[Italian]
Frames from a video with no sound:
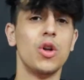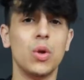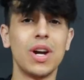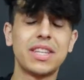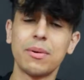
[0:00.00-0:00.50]

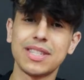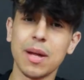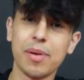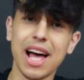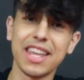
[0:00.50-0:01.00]
Durante
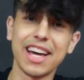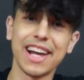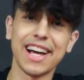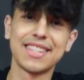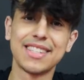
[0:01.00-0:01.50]
questa pratica,
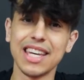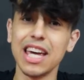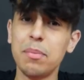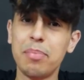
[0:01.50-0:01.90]
ragazzi,